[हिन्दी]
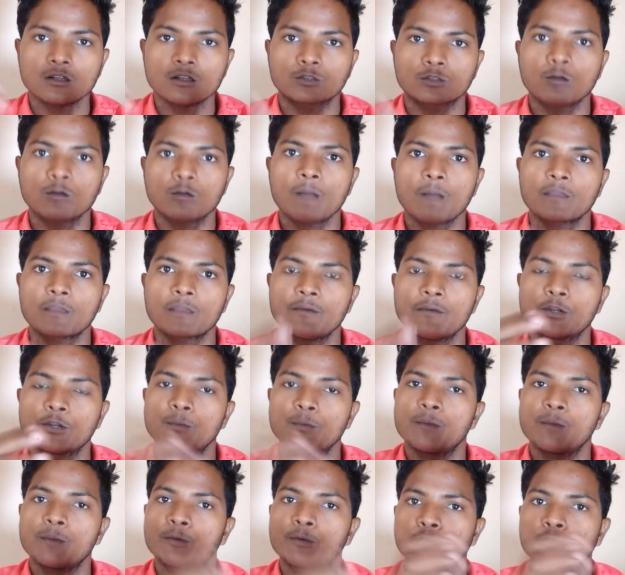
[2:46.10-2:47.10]
तो आपके वीडियो
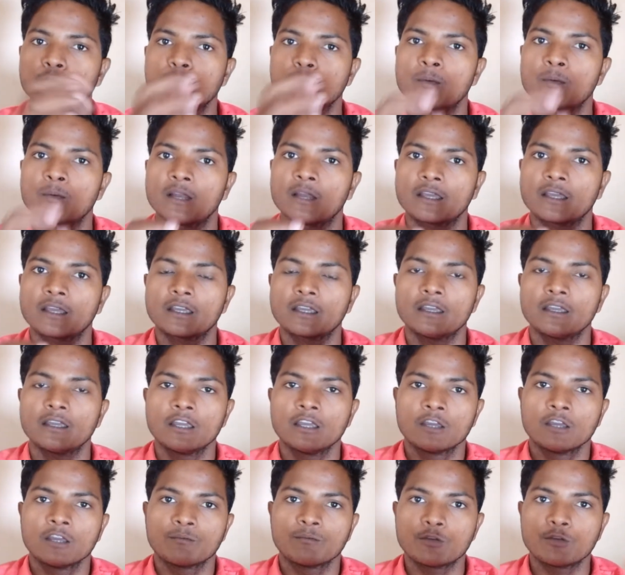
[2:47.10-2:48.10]
पर व्यूज़ भी बढ़ेंगे
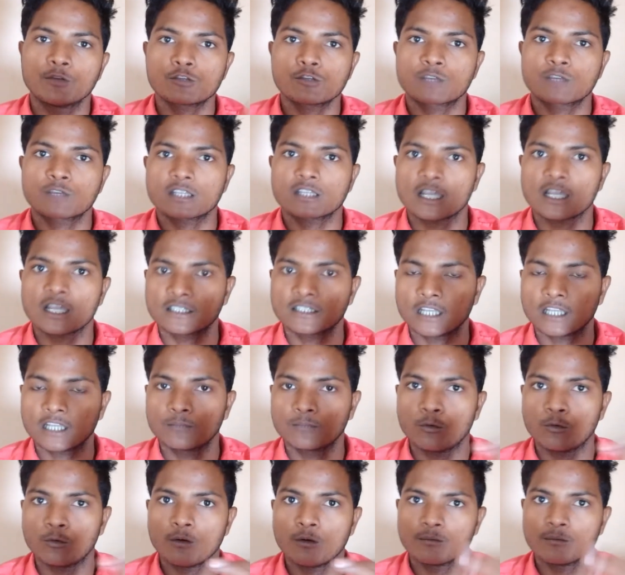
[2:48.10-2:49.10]
व्यूज़ के साथ साथ
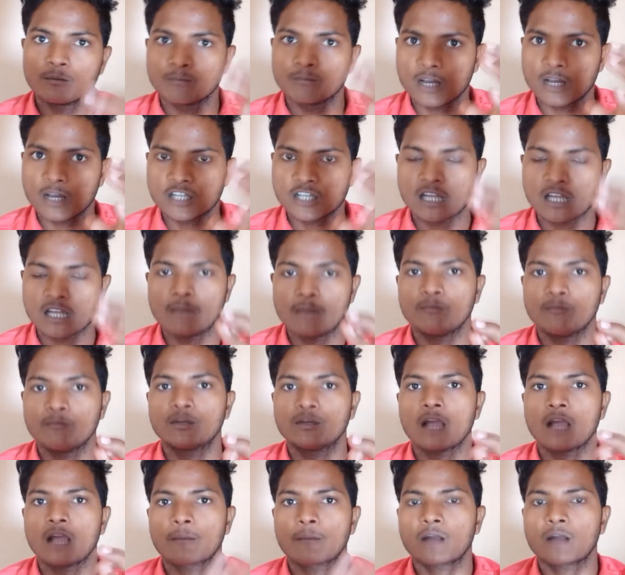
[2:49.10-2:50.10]
वो बास टाइम
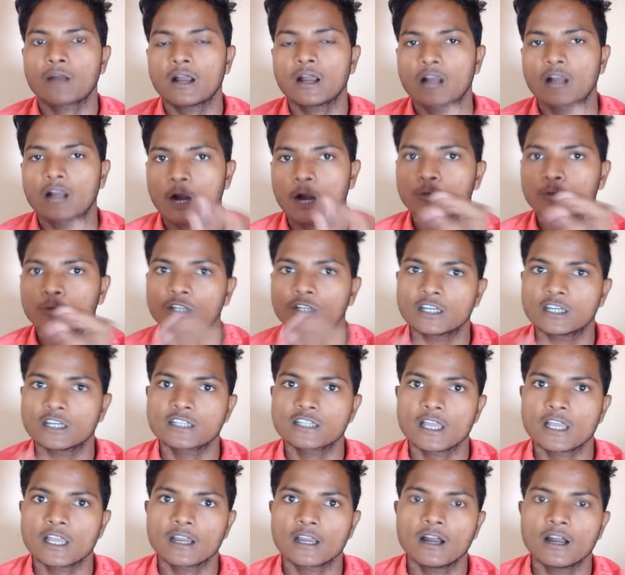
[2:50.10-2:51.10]
भी आपका काउंट किया
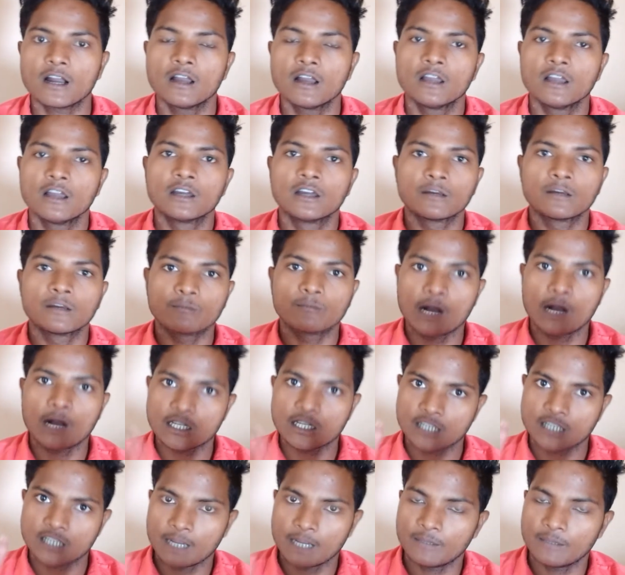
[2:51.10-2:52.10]
जाएगा
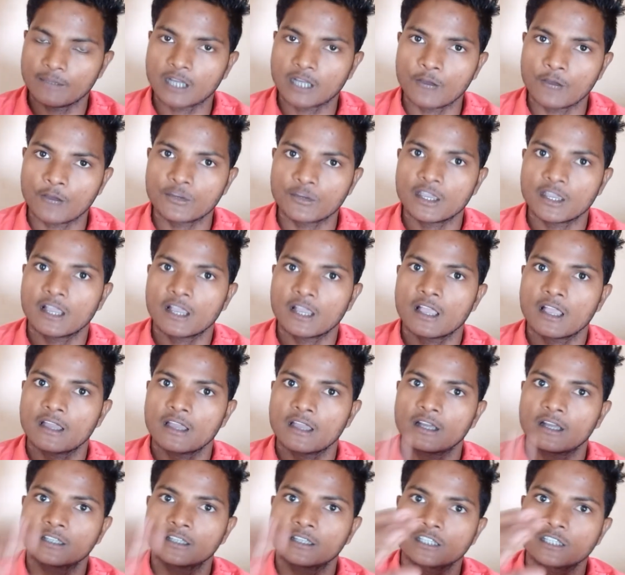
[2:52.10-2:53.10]
बास टाइम भी काउंट किया
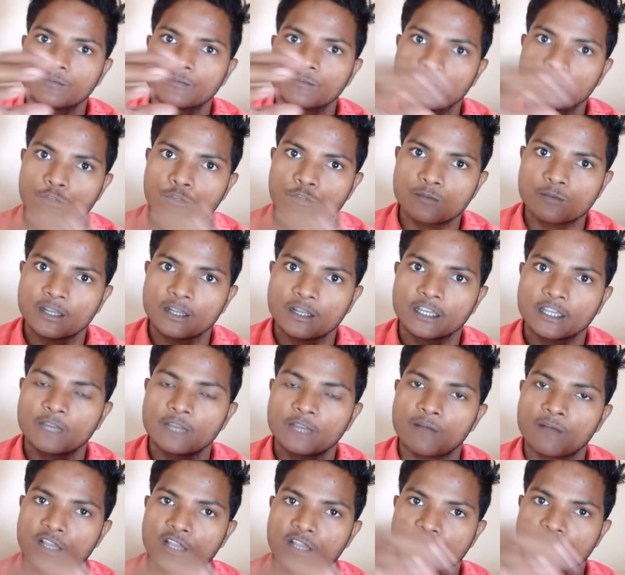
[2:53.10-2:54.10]
जाएगा जब व्यूज़ बढ़ेंगे
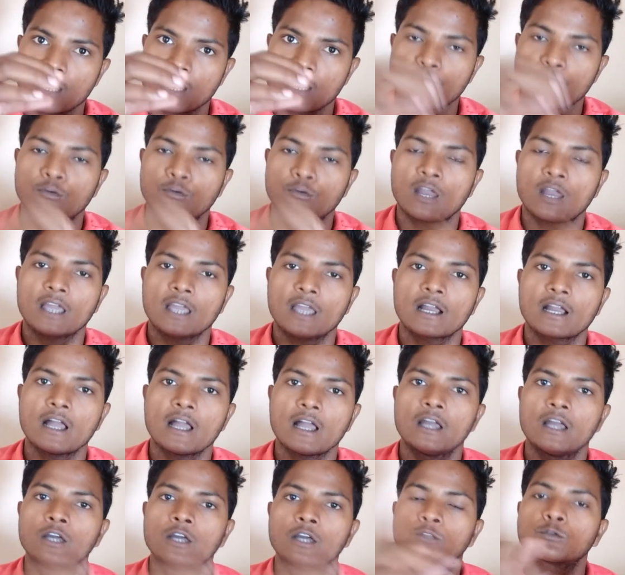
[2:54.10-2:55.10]
बास टाइम फुलाएगा
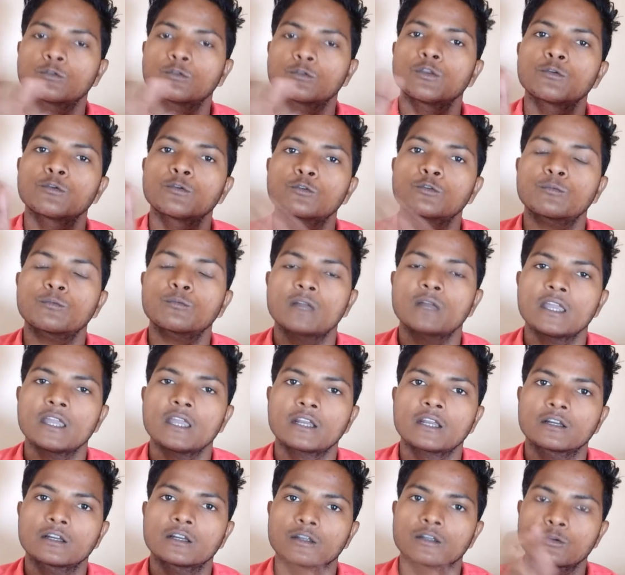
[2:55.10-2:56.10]
तो यूट्यूब का
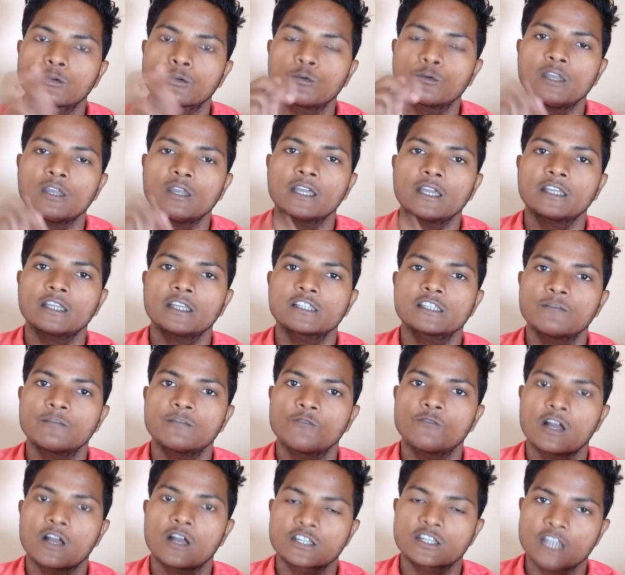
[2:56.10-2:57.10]
एक रूल है कि जब
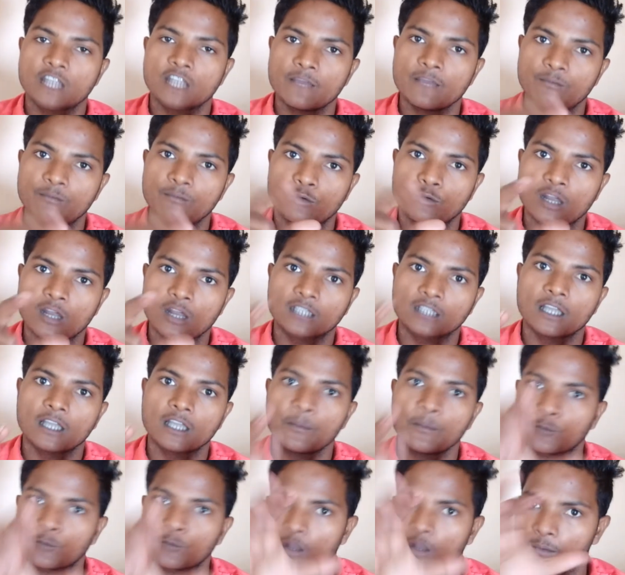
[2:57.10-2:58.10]
बास टाइम फुलाता
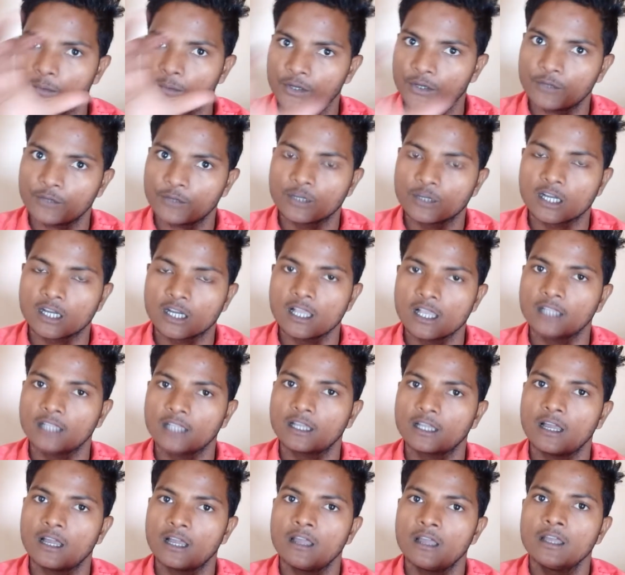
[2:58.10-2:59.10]
है पूरा वीडियो देखा
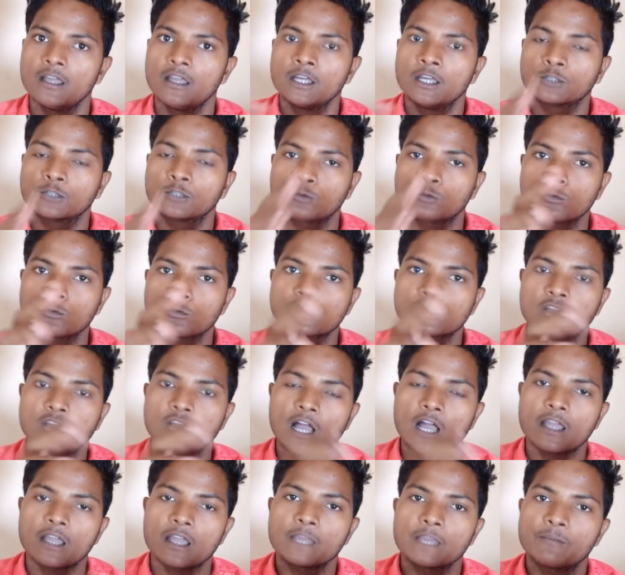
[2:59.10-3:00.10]
जाता है तो उसका
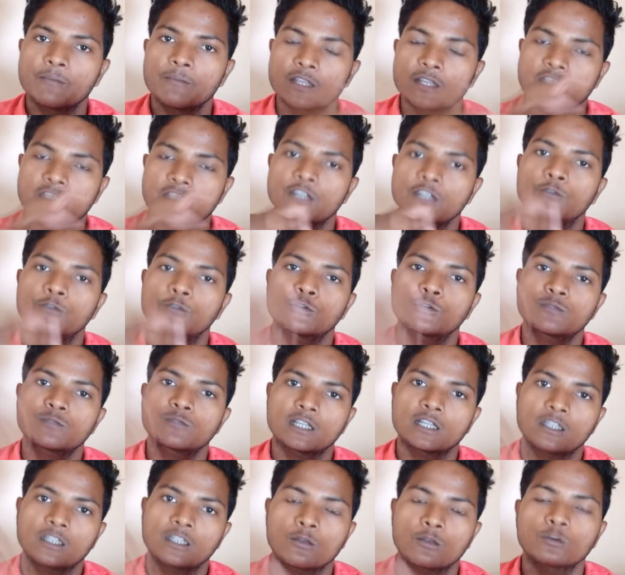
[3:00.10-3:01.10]
इम्प्रेशन यूट्यूब
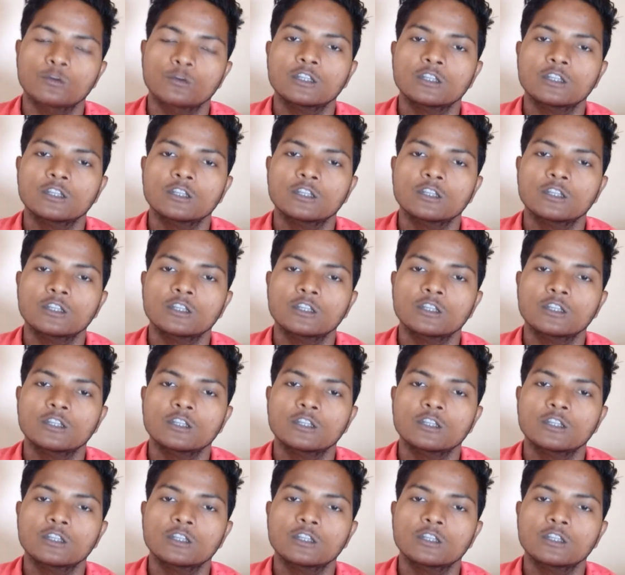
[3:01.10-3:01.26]
ज़्यादा लोगों